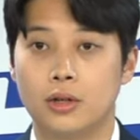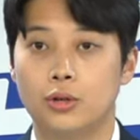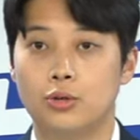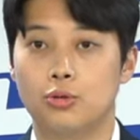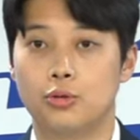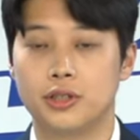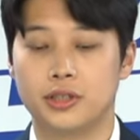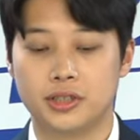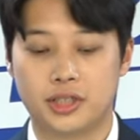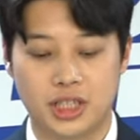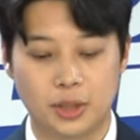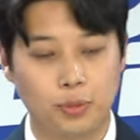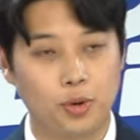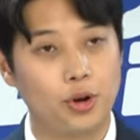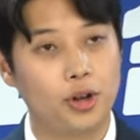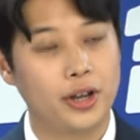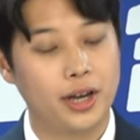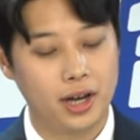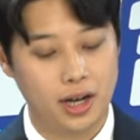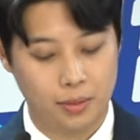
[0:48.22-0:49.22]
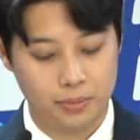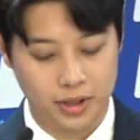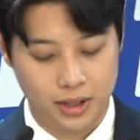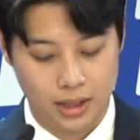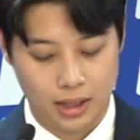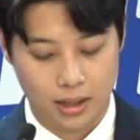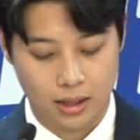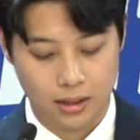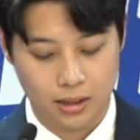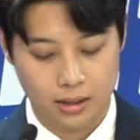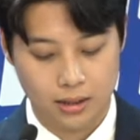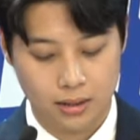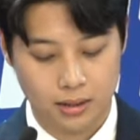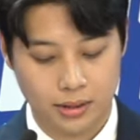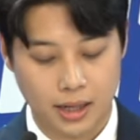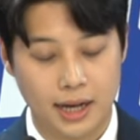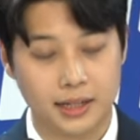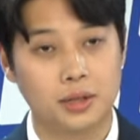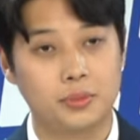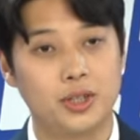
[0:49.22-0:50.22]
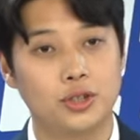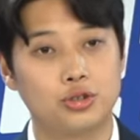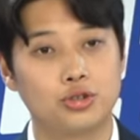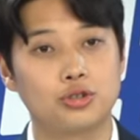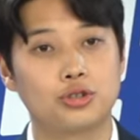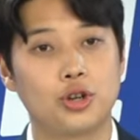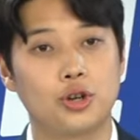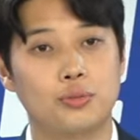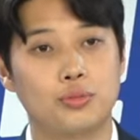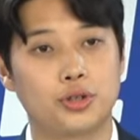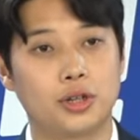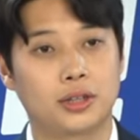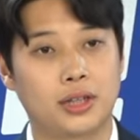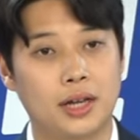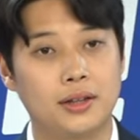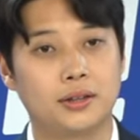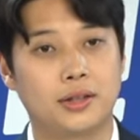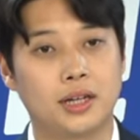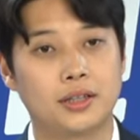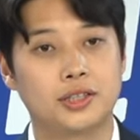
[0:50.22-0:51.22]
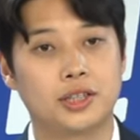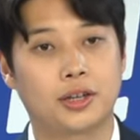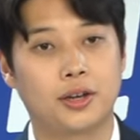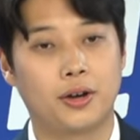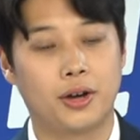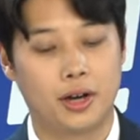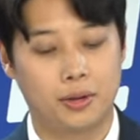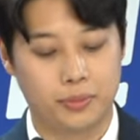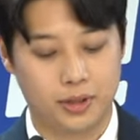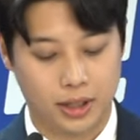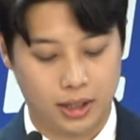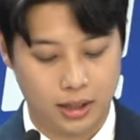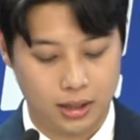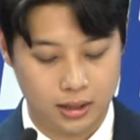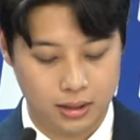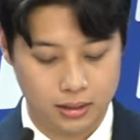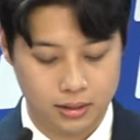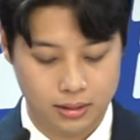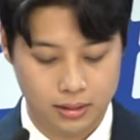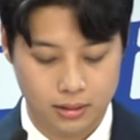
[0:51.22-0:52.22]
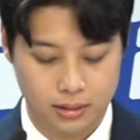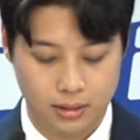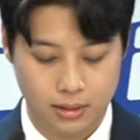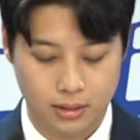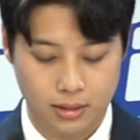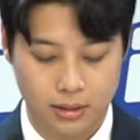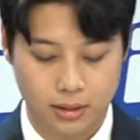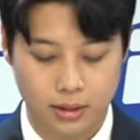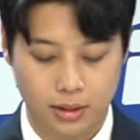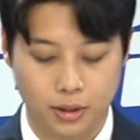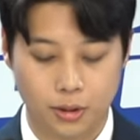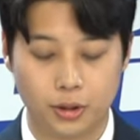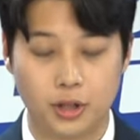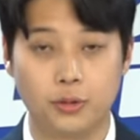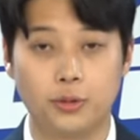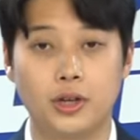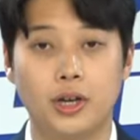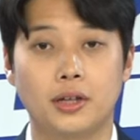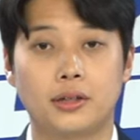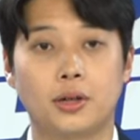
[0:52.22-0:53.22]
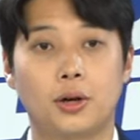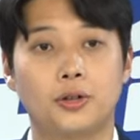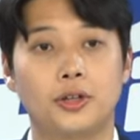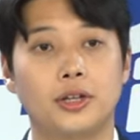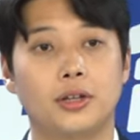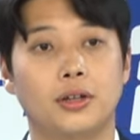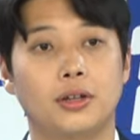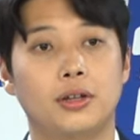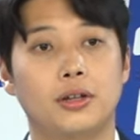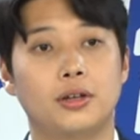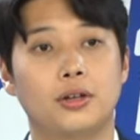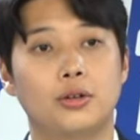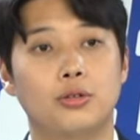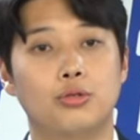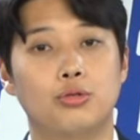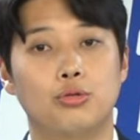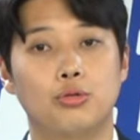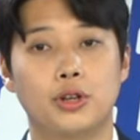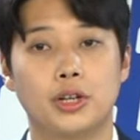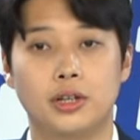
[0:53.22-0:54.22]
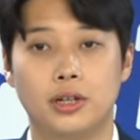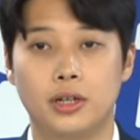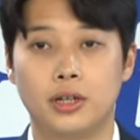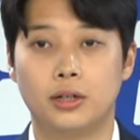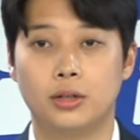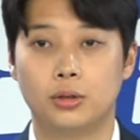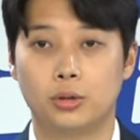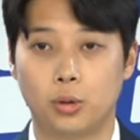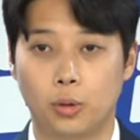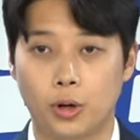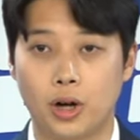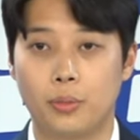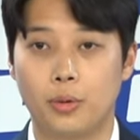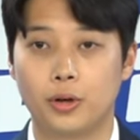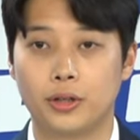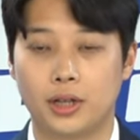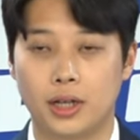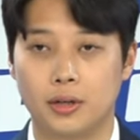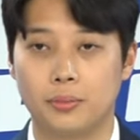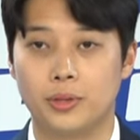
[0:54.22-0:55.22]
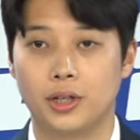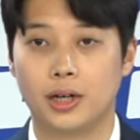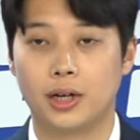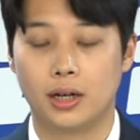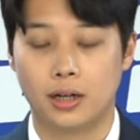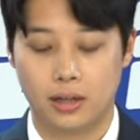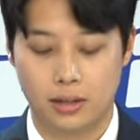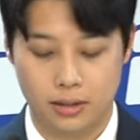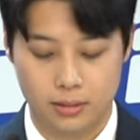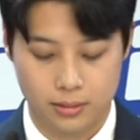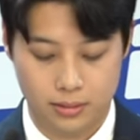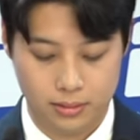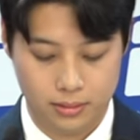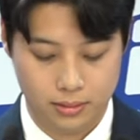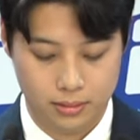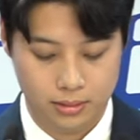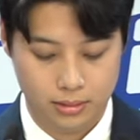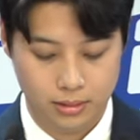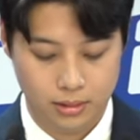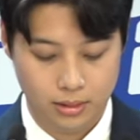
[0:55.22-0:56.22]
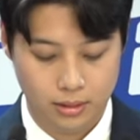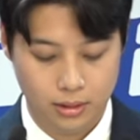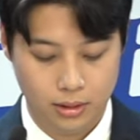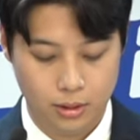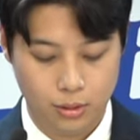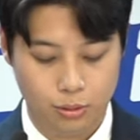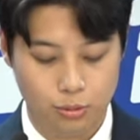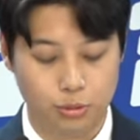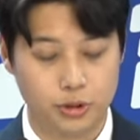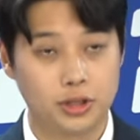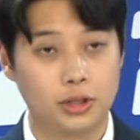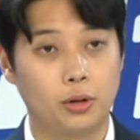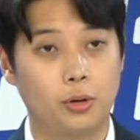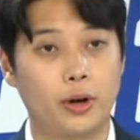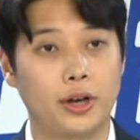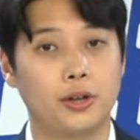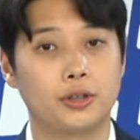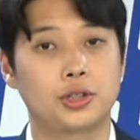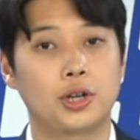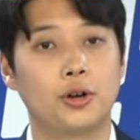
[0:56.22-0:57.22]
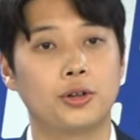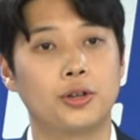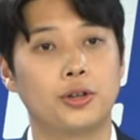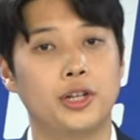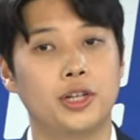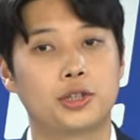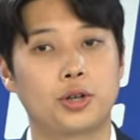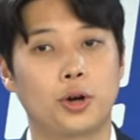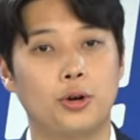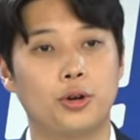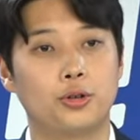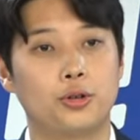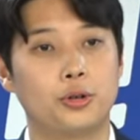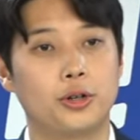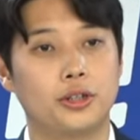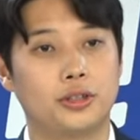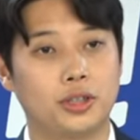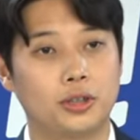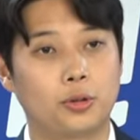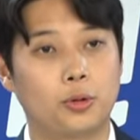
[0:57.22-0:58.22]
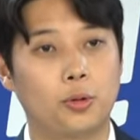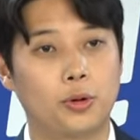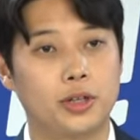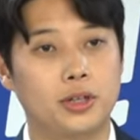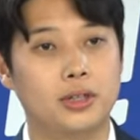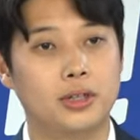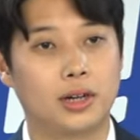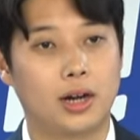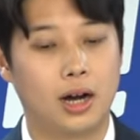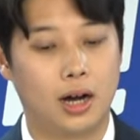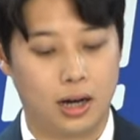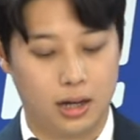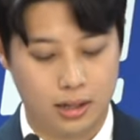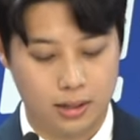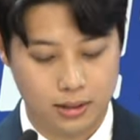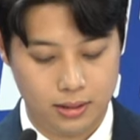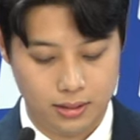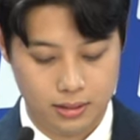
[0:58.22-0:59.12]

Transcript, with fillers: 우리는 집권해야 합니다. 사기 민주정부를 탄생시켜야 합니다. 그러기 위해서는 우리를 돌아볼 때입니다. 우리는 과연 청년의 절규를 듣고 있는가?